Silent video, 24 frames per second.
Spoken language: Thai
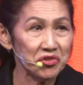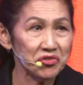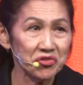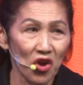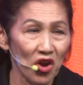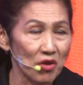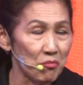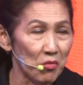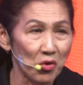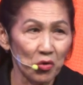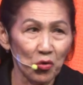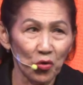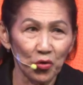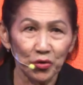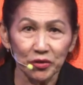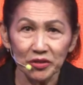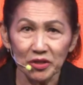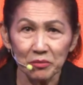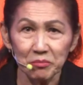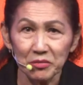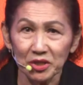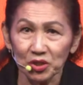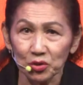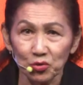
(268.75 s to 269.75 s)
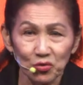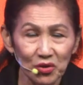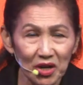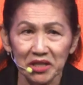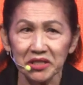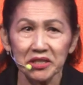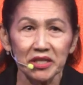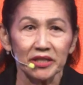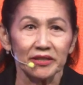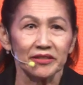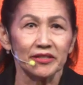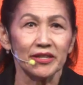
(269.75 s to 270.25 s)
ย่อยๆบางคนเนี่ยมีธุร
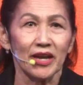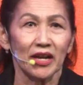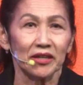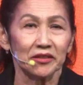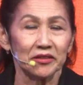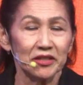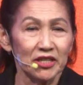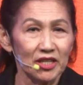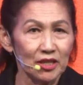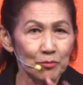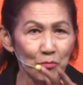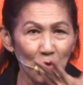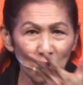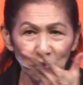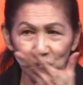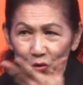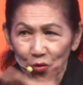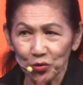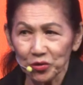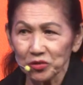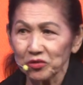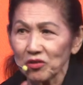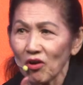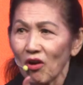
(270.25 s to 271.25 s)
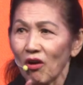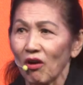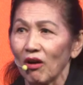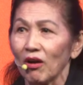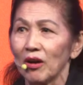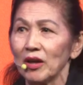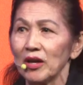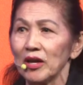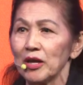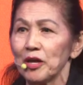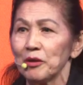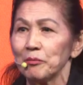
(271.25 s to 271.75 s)
กิจอย่างดีบางคนก็
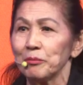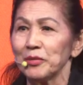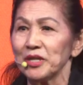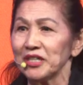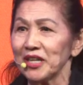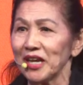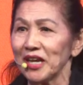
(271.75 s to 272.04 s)
มีห